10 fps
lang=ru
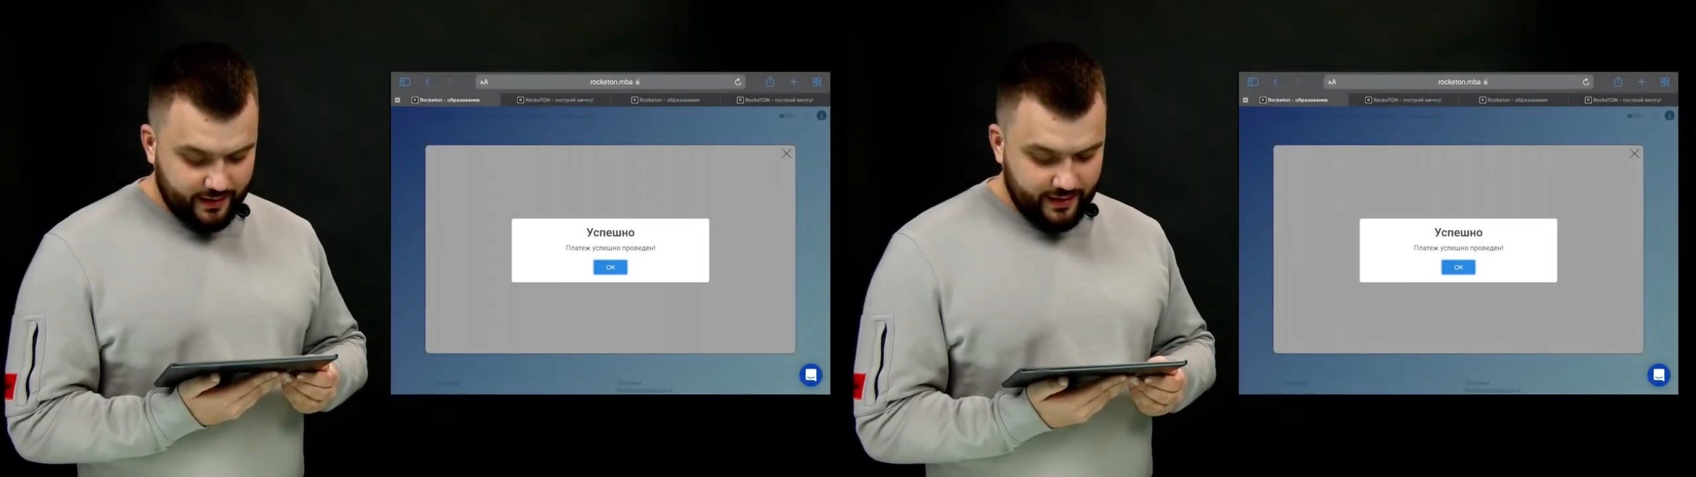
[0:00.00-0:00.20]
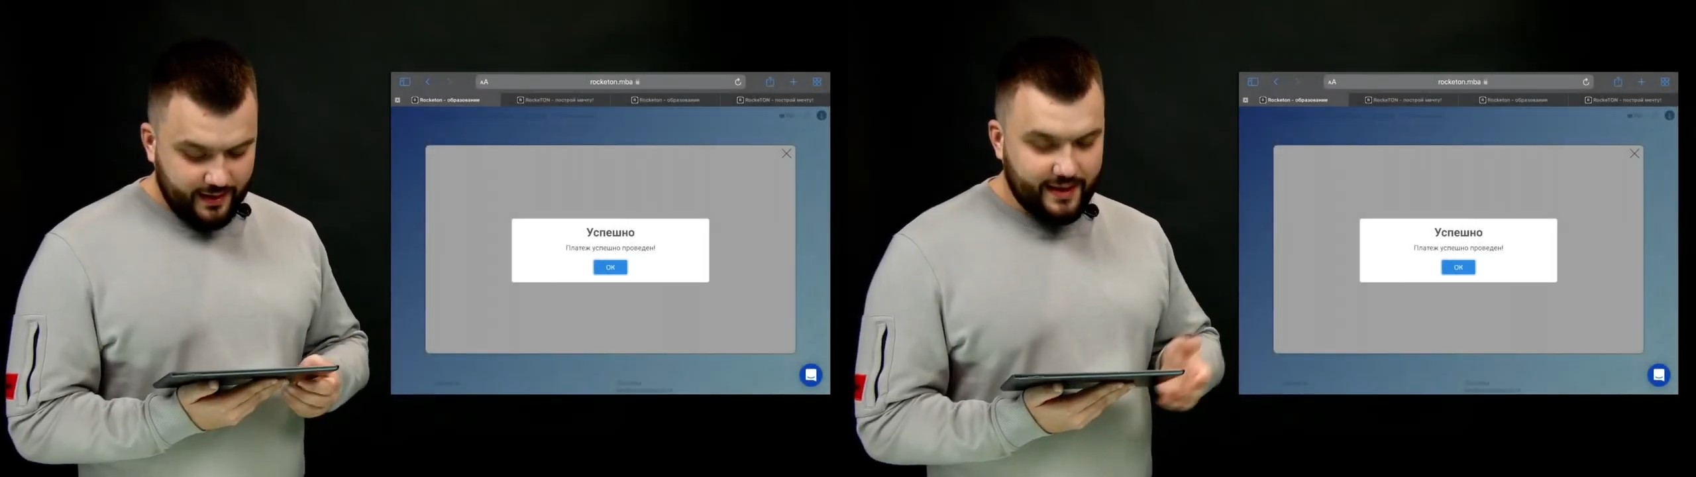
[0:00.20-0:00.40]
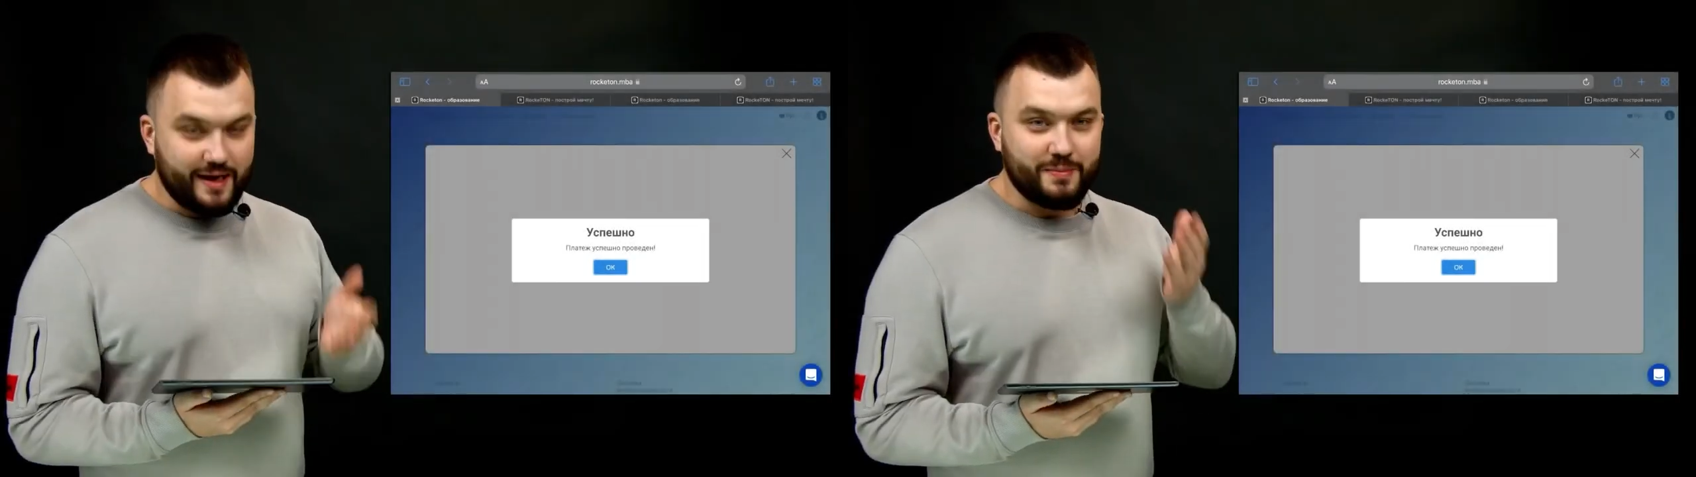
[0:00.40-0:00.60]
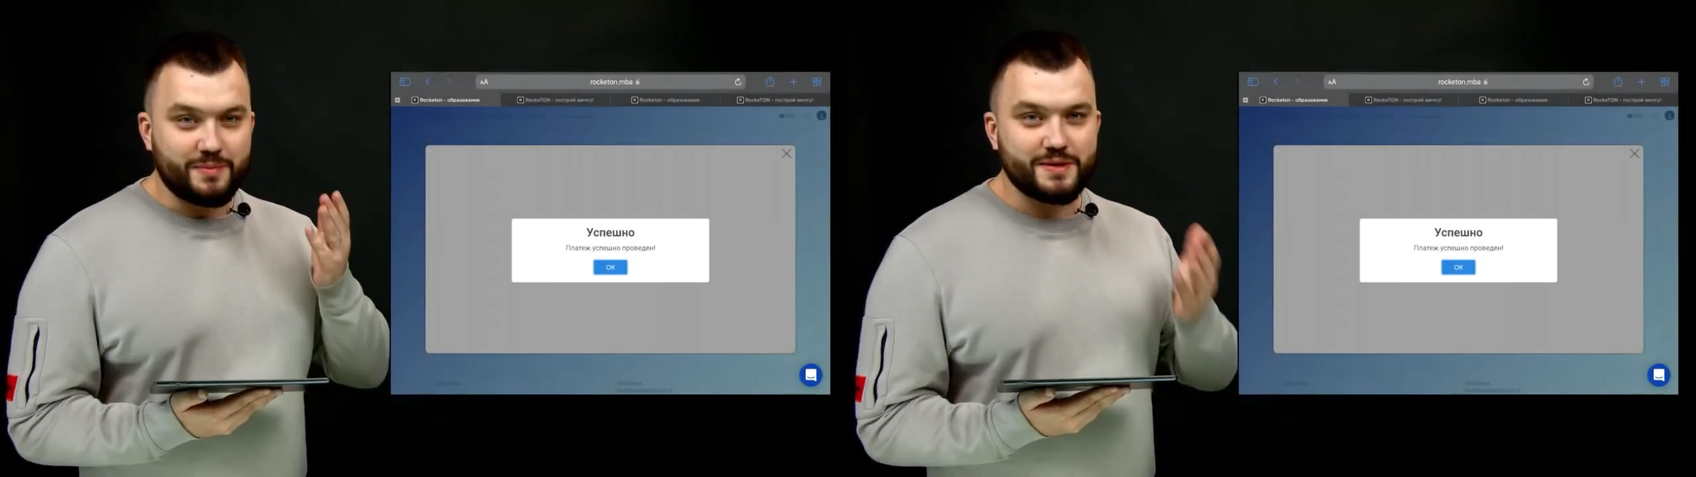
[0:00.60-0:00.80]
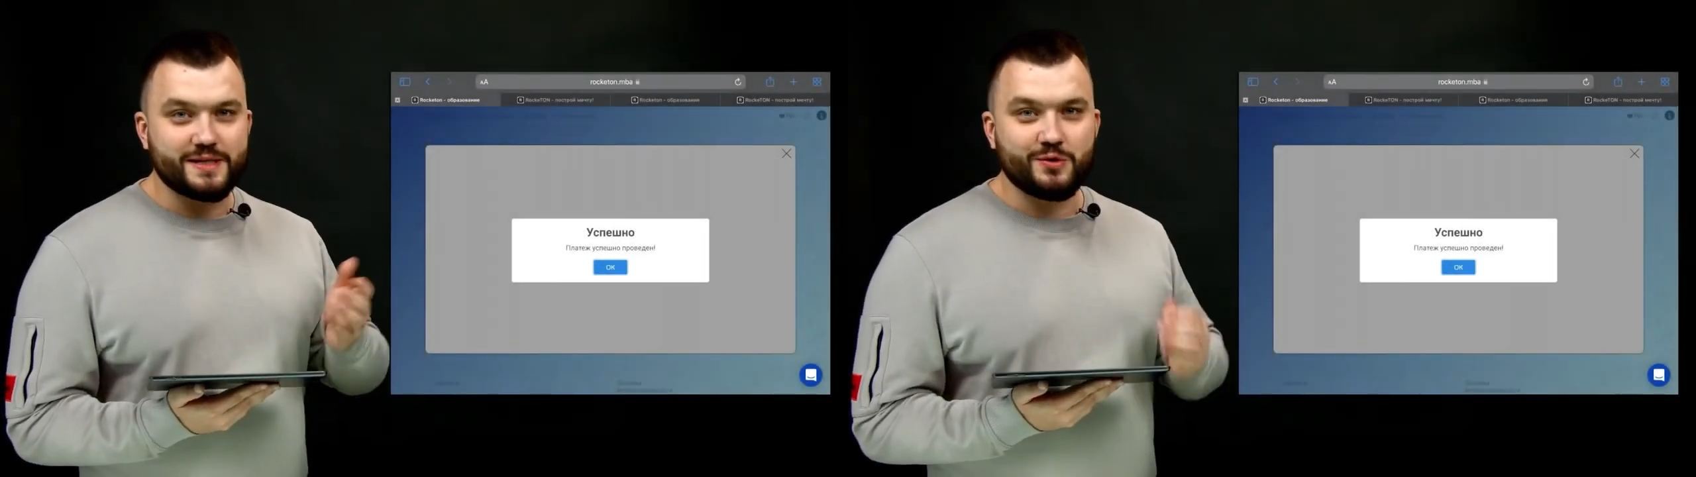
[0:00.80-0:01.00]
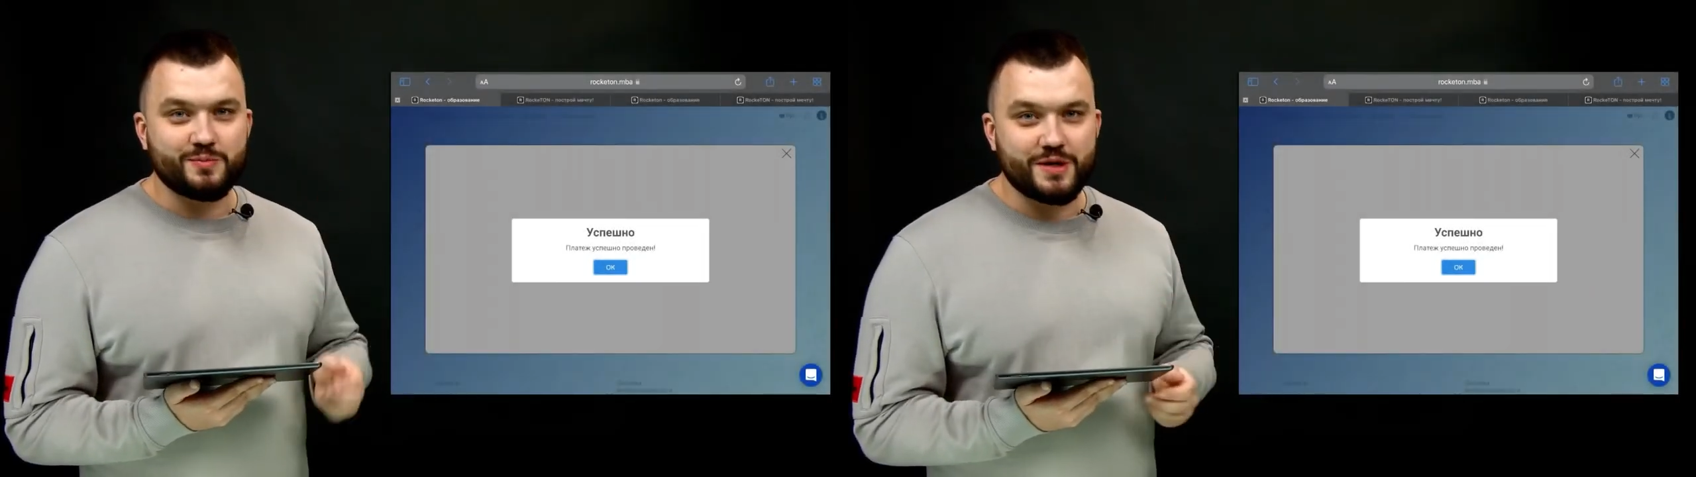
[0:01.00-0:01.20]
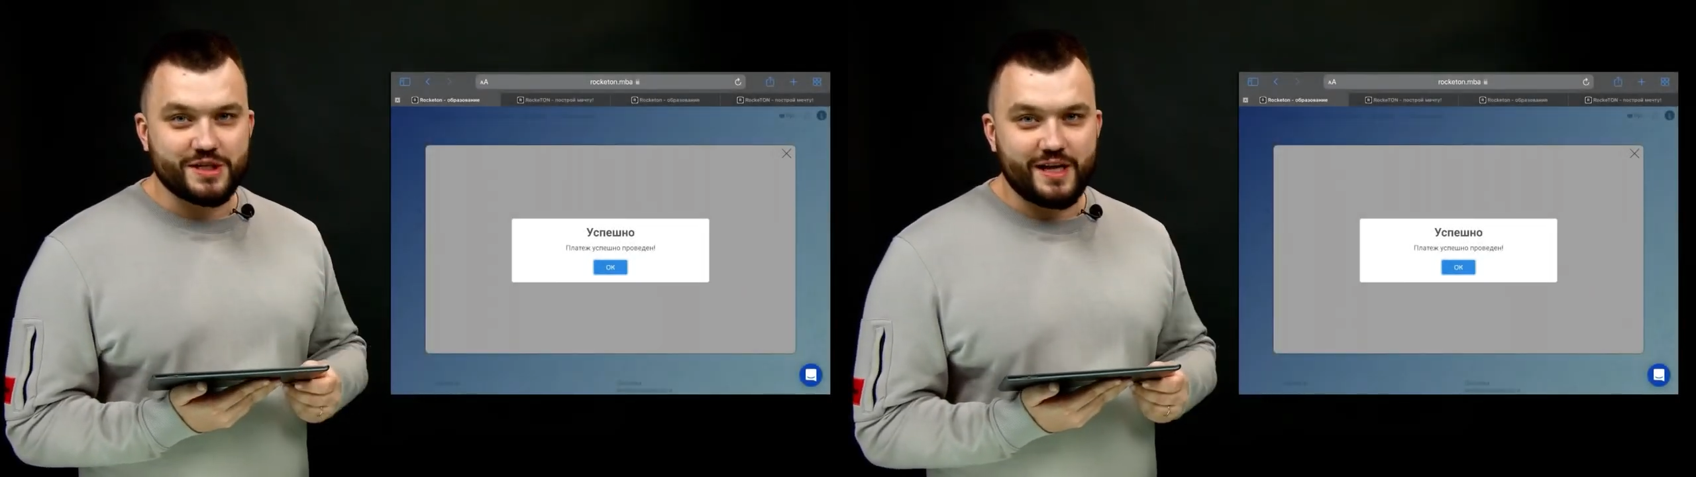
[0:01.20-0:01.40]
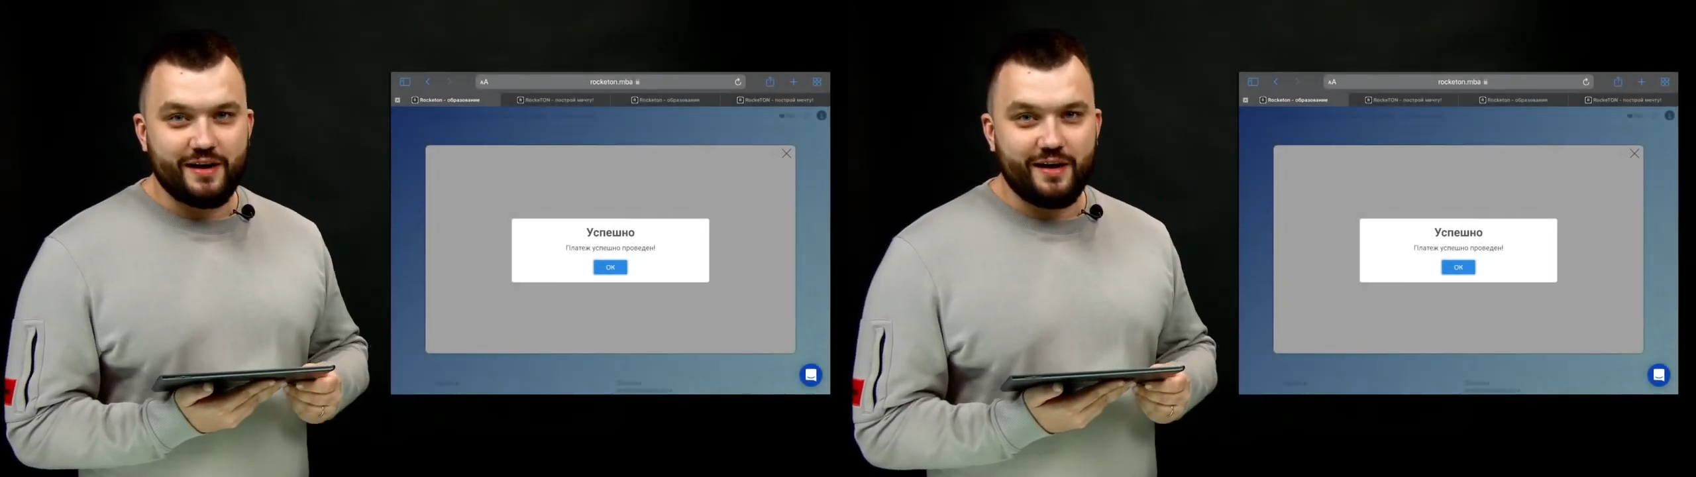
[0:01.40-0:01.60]
Итак, подписка
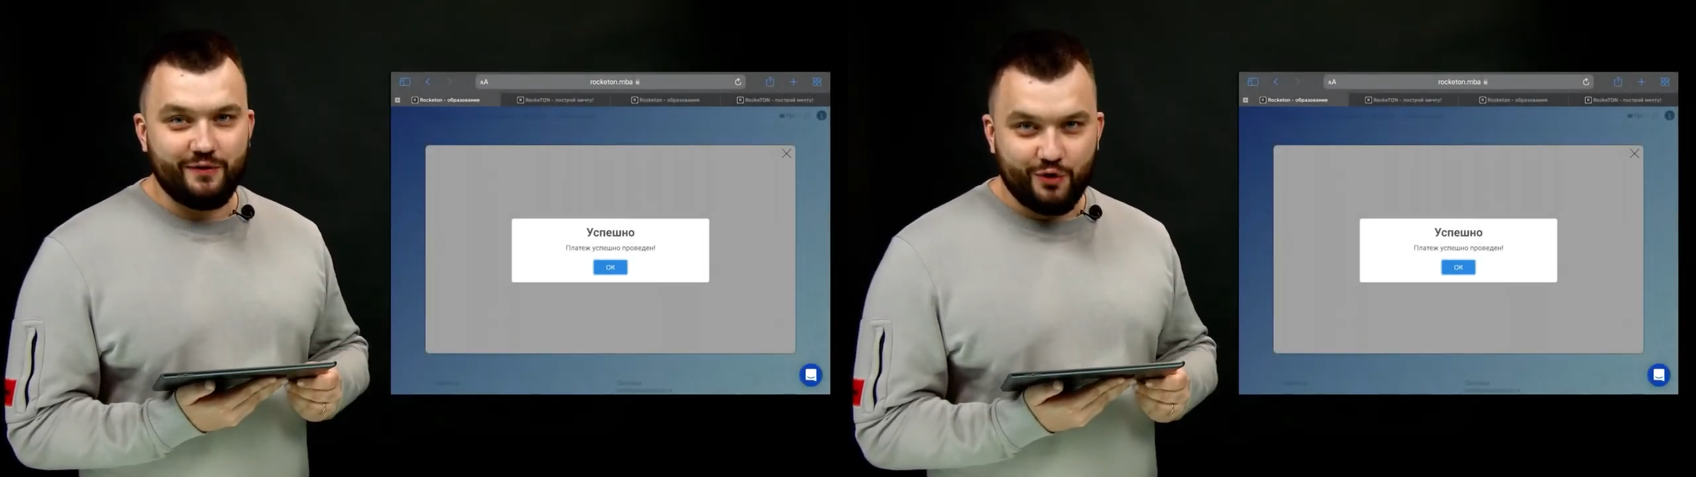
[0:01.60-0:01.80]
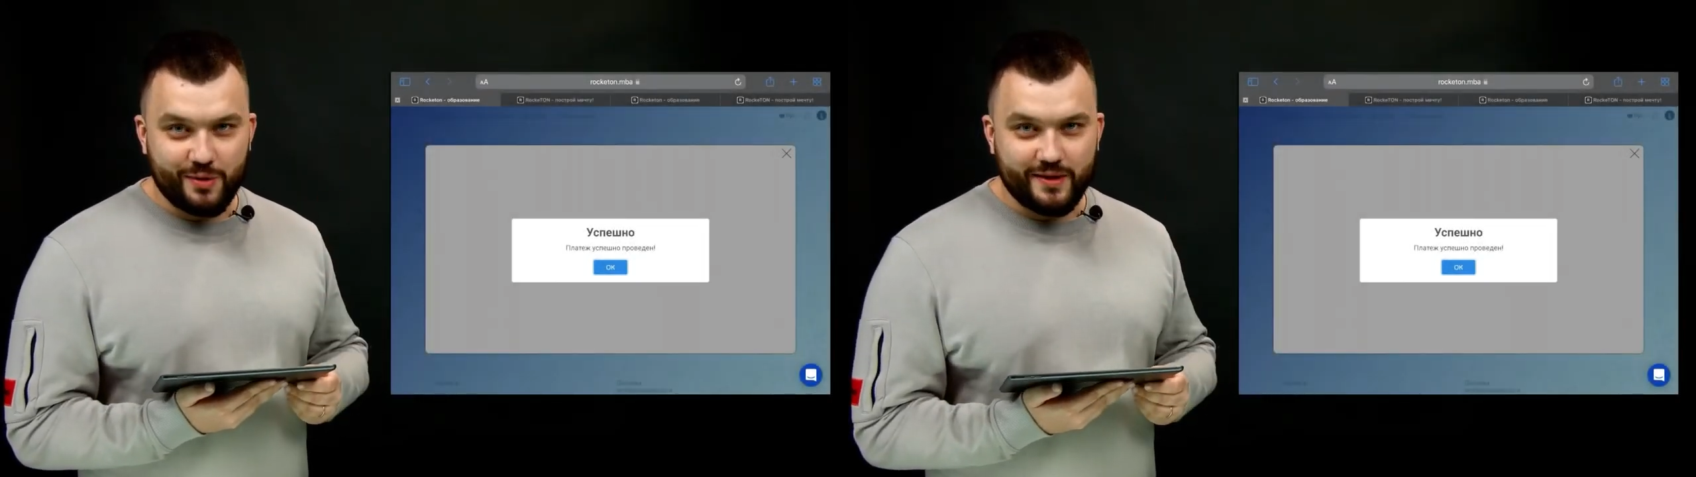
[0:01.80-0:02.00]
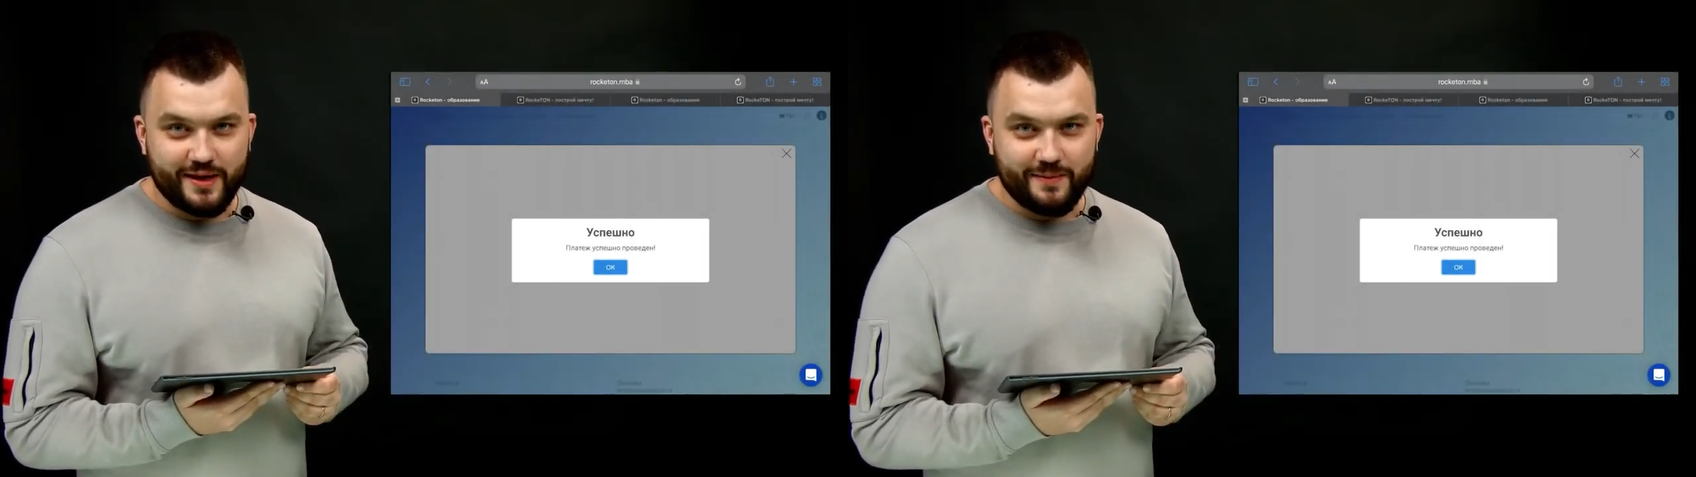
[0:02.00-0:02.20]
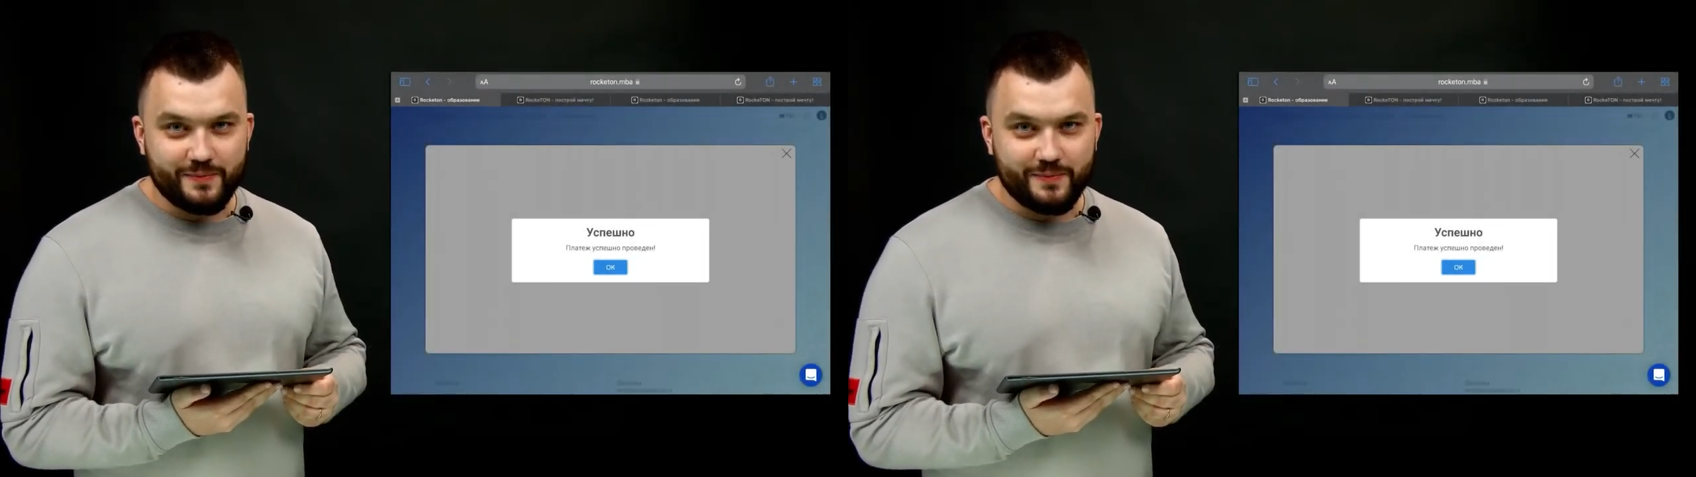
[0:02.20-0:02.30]
успешно оформлена.